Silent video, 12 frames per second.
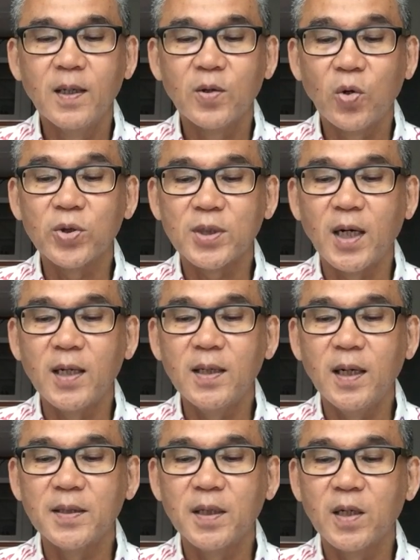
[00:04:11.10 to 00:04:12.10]

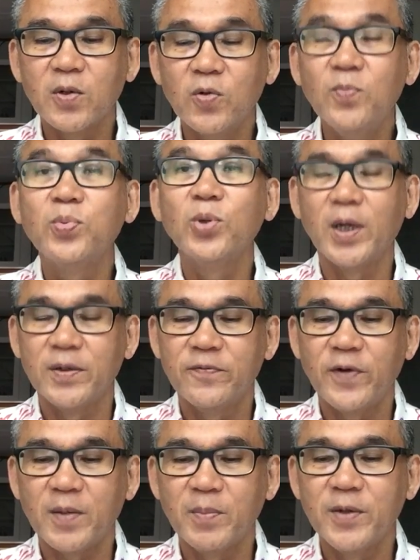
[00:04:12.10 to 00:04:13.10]
Kota adalah kumpulan
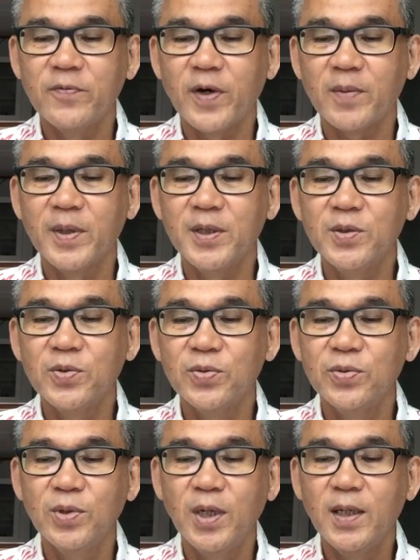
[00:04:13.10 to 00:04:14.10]
fragmen-fragmen
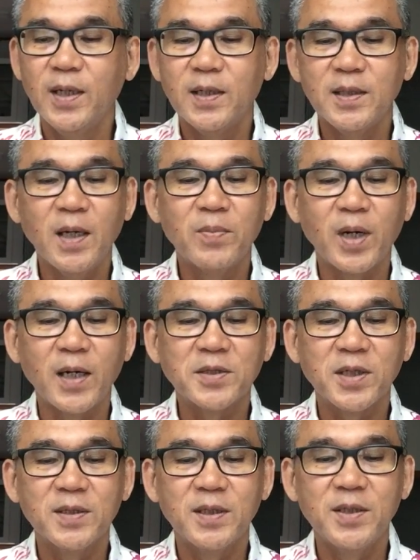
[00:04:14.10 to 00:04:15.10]
itu yang
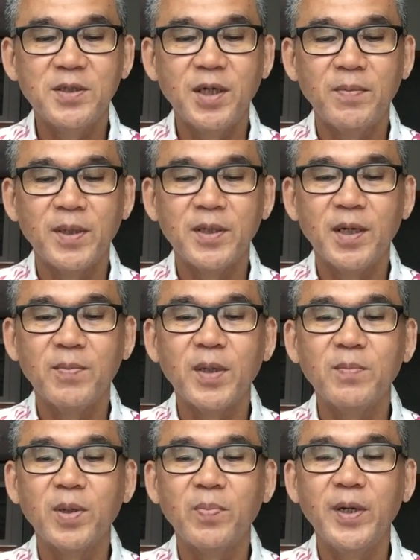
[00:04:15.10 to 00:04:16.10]
berasal dari
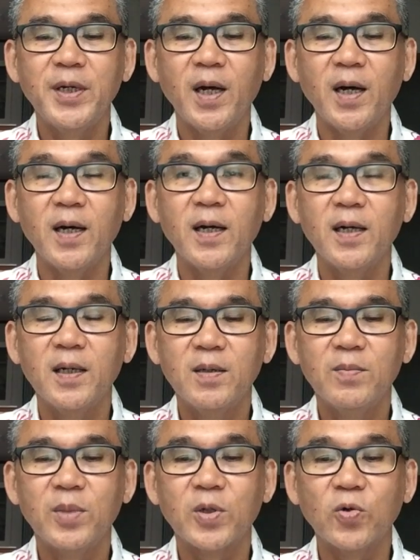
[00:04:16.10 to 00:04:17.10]
zaman-zaman berbeda,
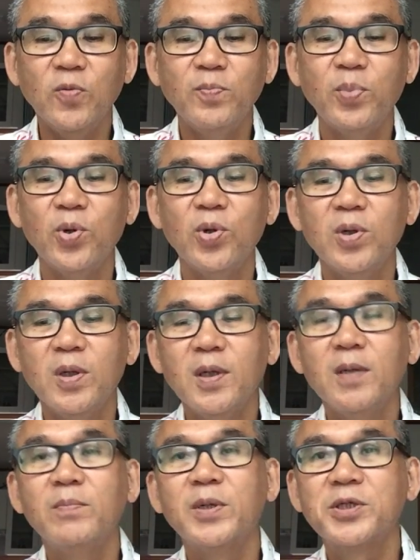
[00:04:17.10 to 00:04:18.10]
berkumpul,
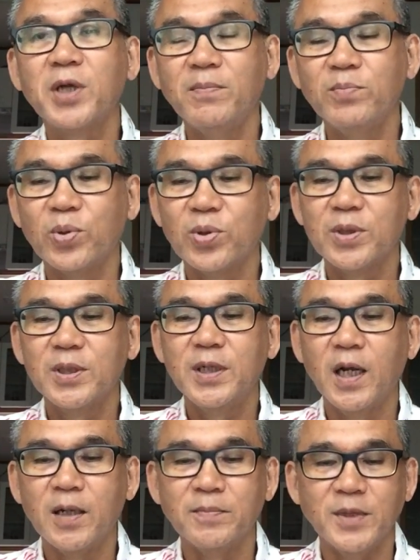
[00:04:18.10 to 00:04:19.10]
bercampur di
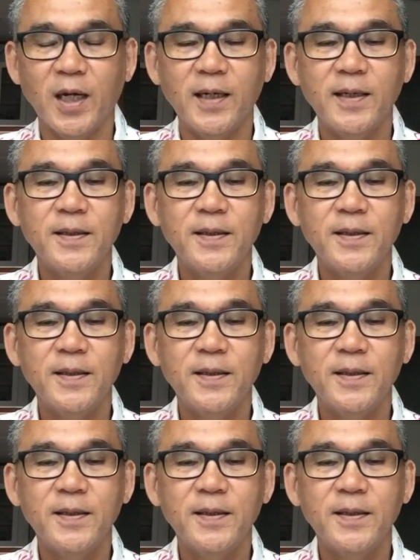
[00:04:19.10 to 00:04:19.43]
dalamnya.